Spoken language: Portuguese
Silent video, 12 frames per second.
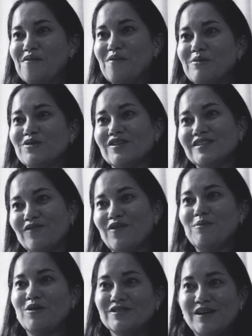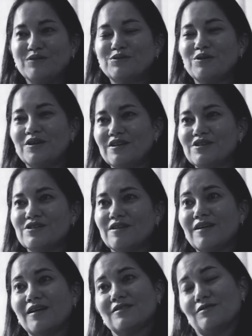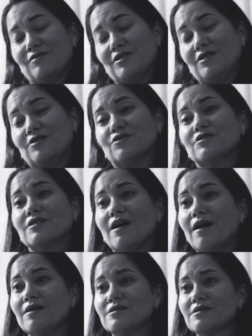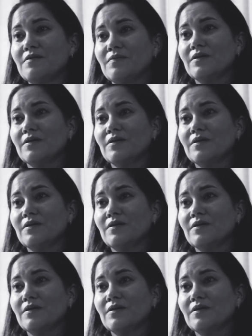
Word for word: Vamos fazer a famosa autocrítica, que é, são as redes sociais.